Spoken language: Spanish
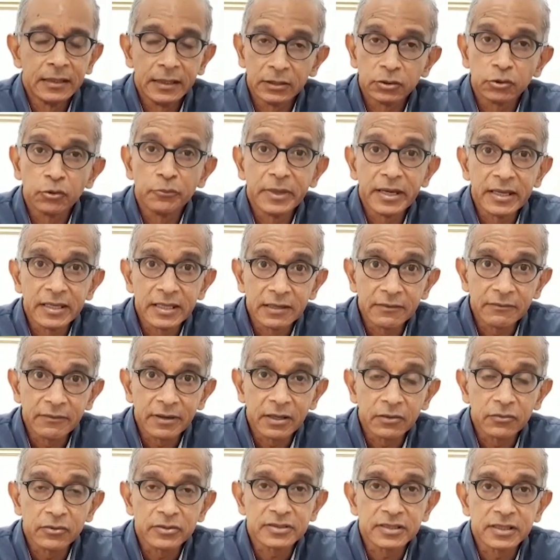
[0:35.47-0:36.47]
Esto me ha
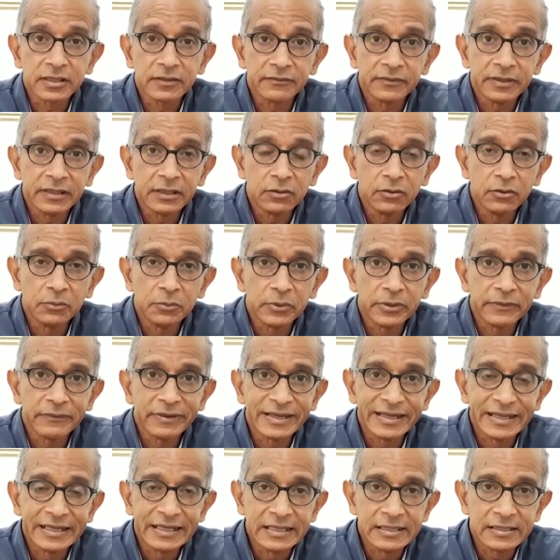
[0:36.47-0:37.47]
llevado a servir como
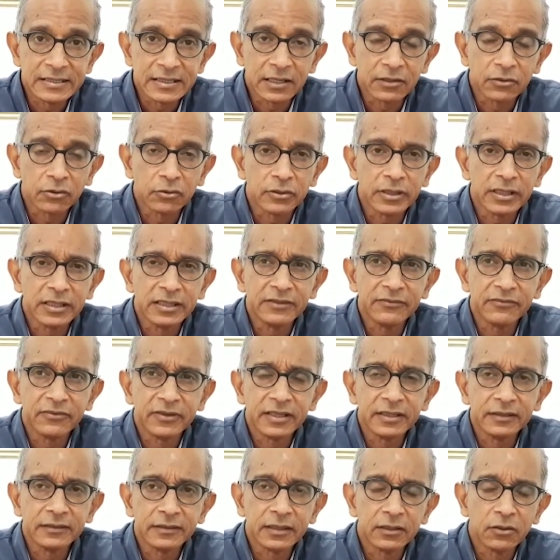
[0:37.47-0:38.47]
evangelizador en
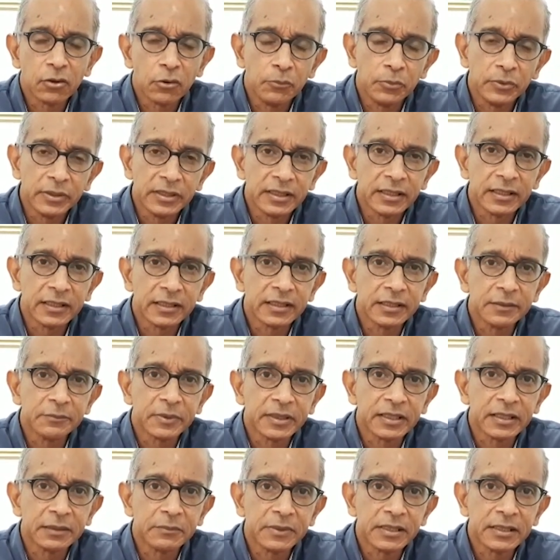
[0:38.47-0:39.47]
diferentes comunidades
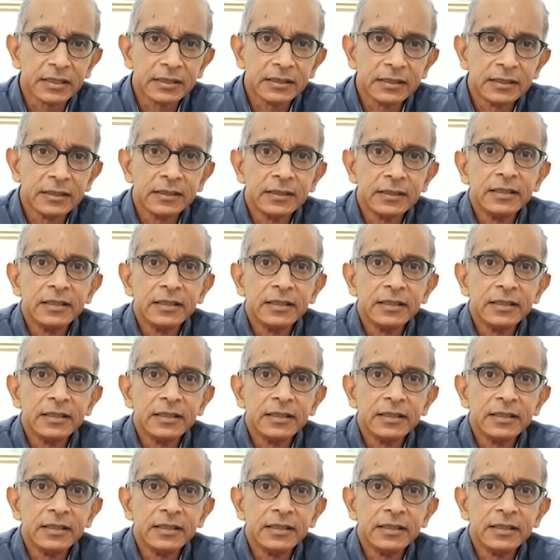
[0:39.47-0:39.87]
en Panamá